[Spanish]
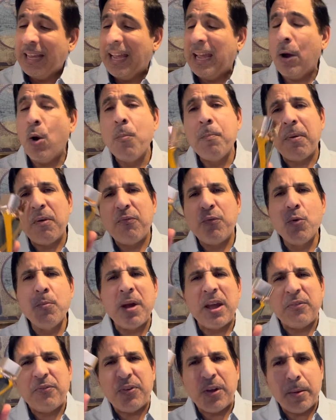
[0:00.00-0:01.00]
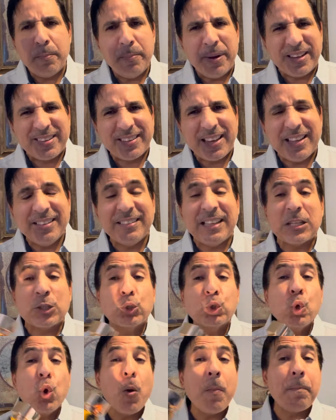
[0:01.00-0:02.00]
Es un perfume efervescente,
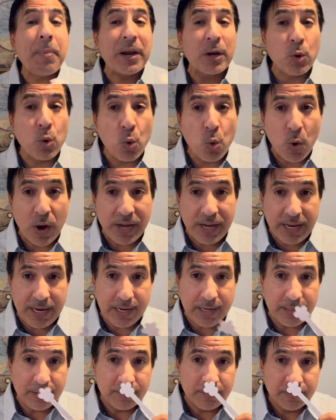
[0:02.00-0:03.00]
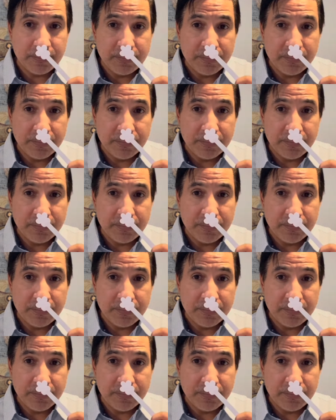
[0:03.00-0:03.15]
súper juvenil.